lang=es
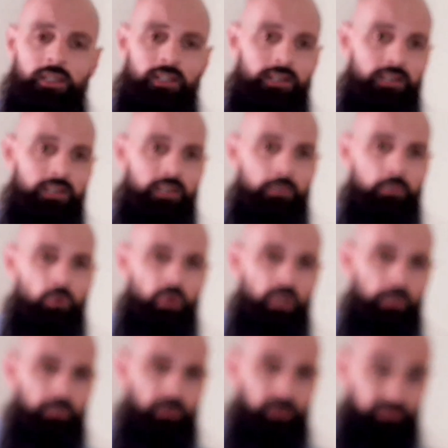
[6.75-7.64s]
Le
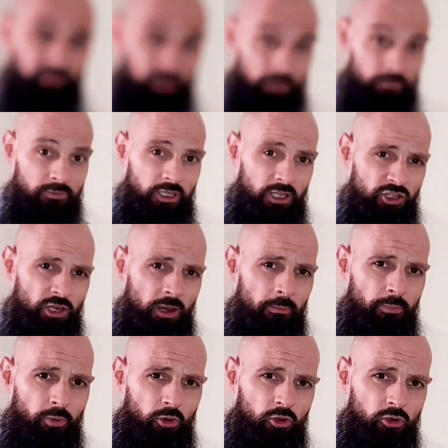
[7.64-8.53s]
Bole Parfum de
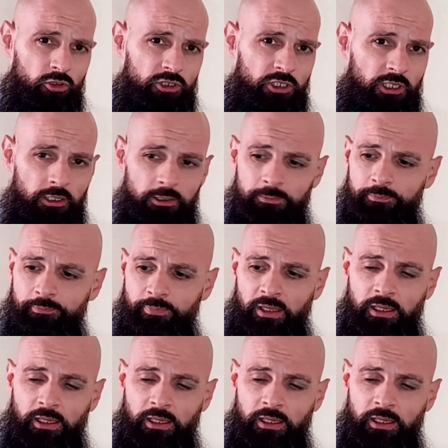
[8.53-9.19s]
Jean Paul Gaultier.